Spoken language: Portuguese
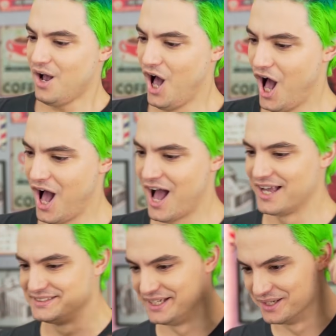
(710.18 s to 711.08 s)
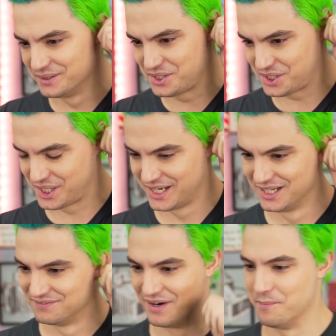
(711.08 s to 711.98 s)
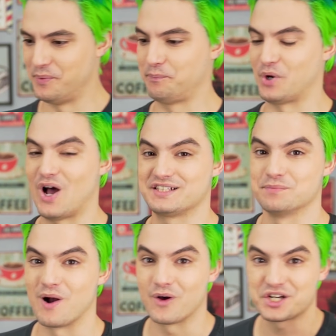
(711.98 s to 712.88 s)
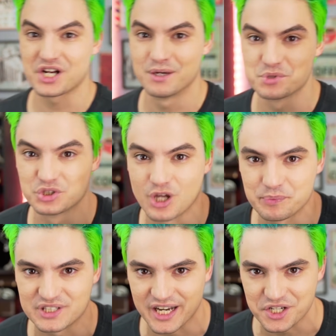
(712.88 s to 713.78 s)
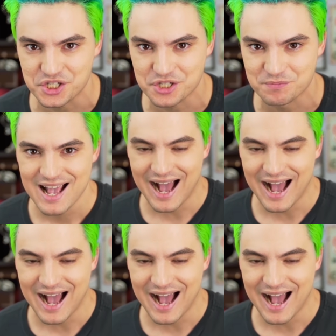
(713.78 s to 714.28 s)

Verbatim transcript: Ai, Deus! Vamos pro próximo, agora chegamos no top 3.